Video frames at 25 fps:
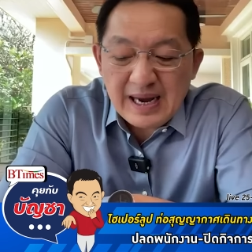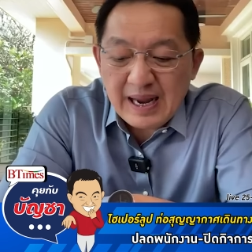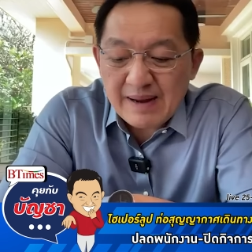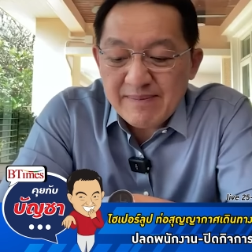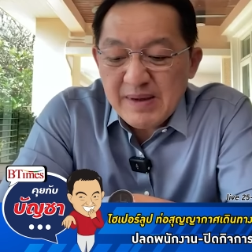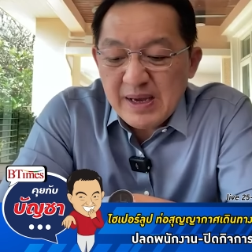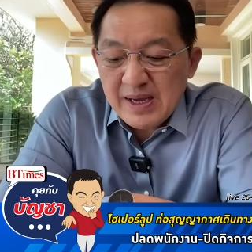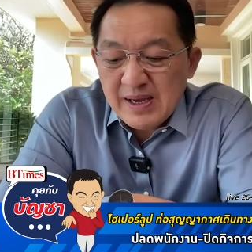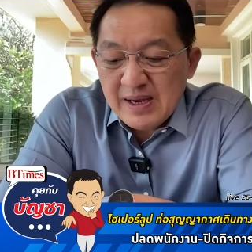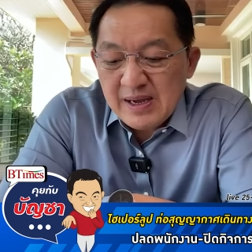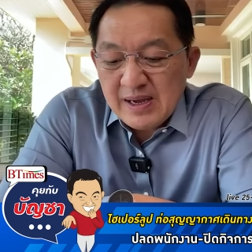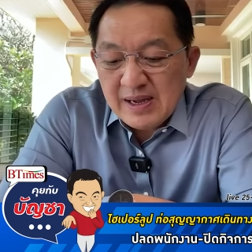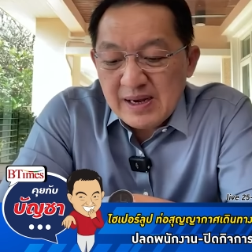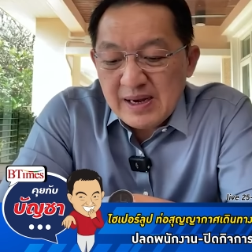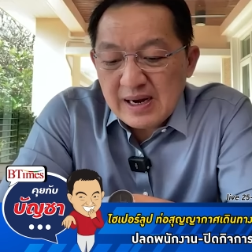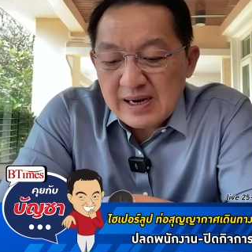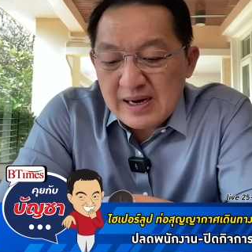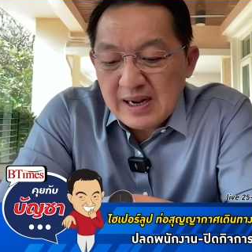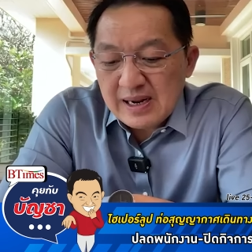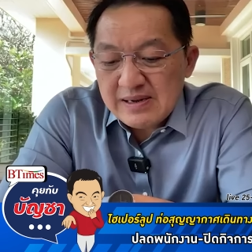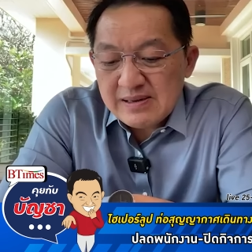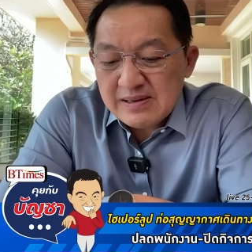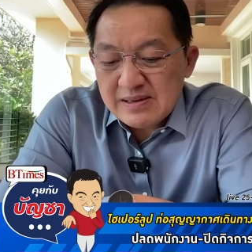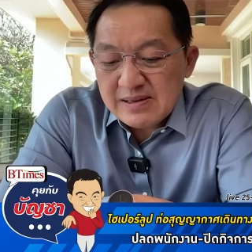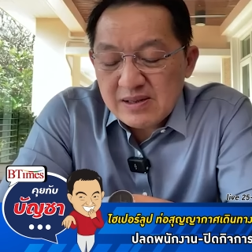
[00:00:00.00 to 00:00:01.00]
นะครับดัง
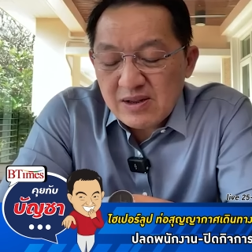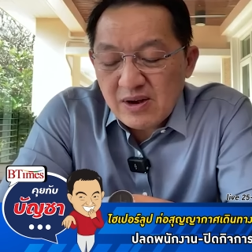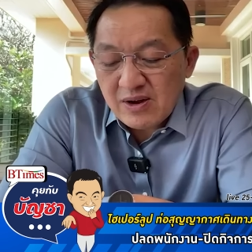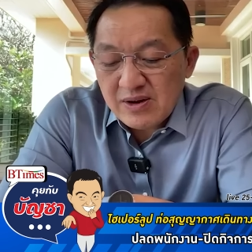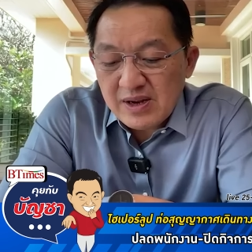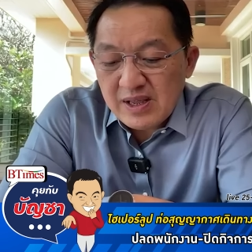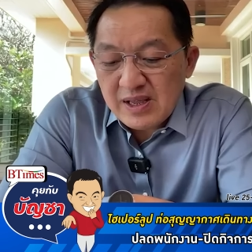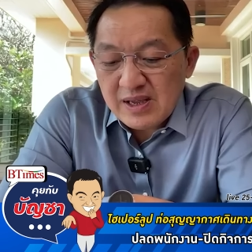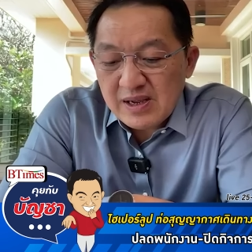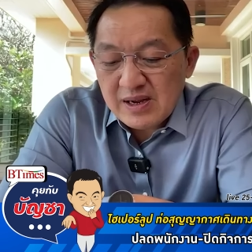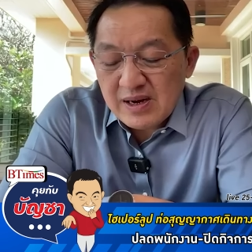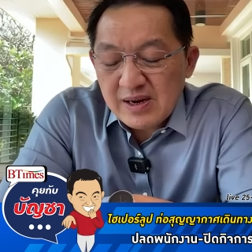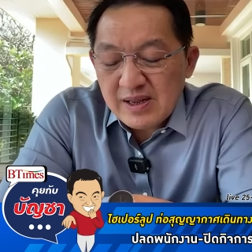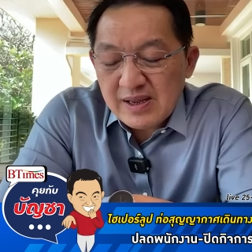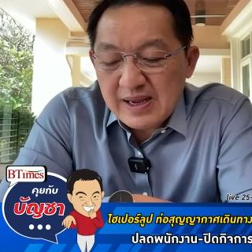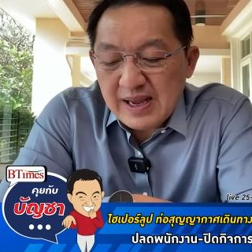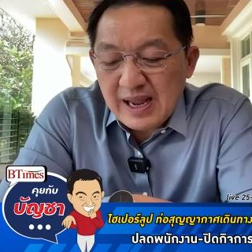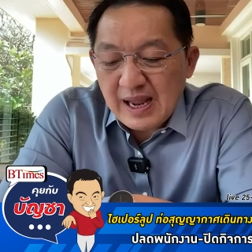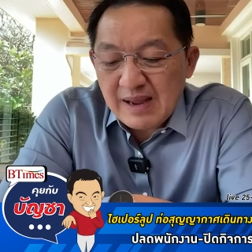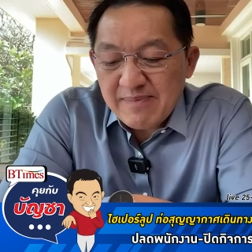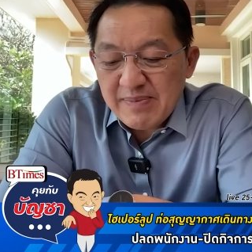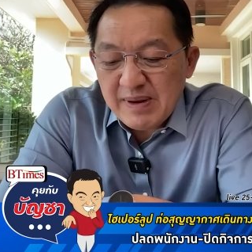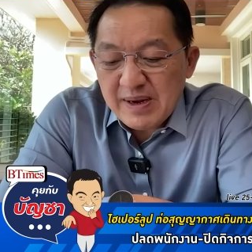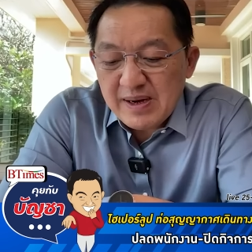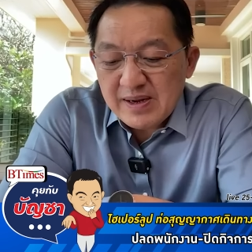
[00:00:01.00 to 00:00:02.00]
นั้นตอนนี้ก็เลย
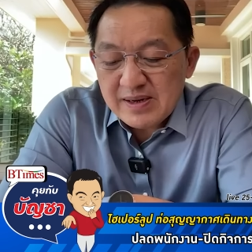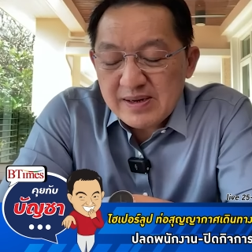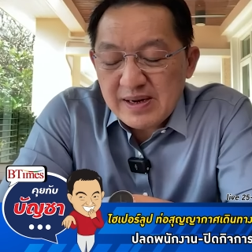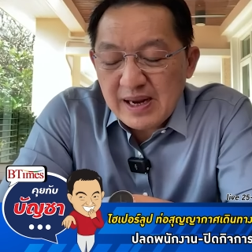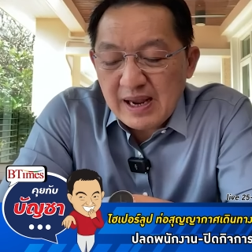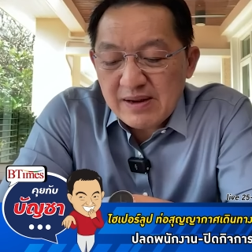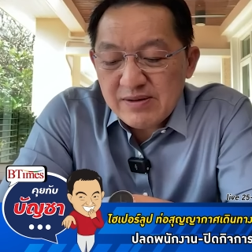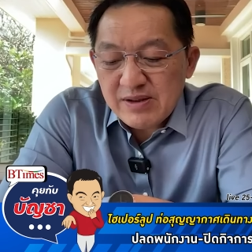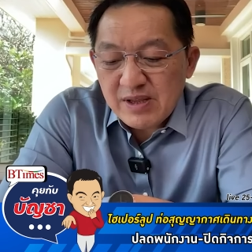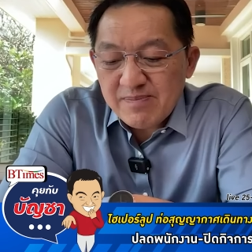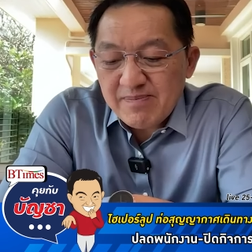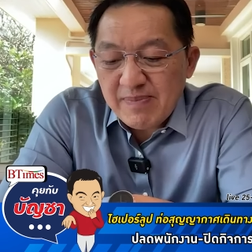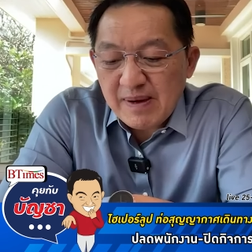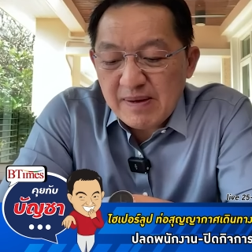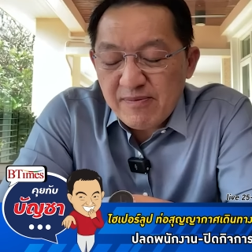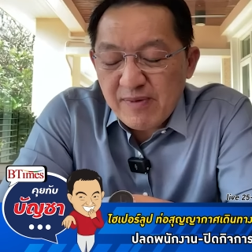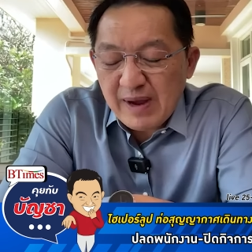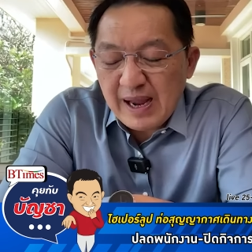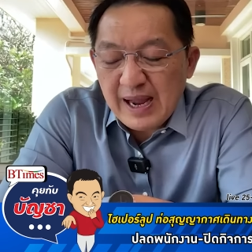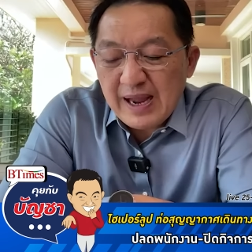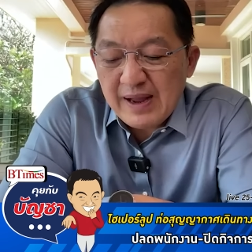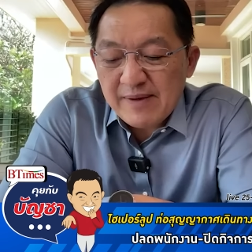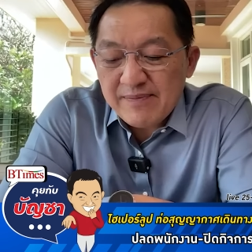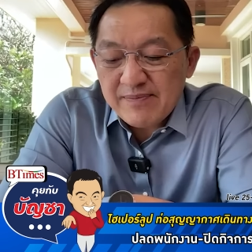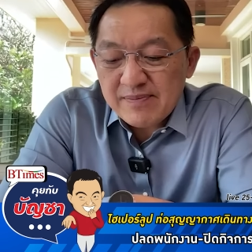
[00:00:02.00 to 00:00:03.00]
กลายเป็นเรื่องราวที่แปล
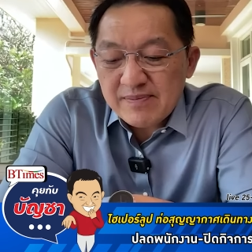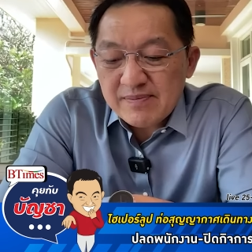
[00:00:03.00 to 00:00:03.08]
ว่า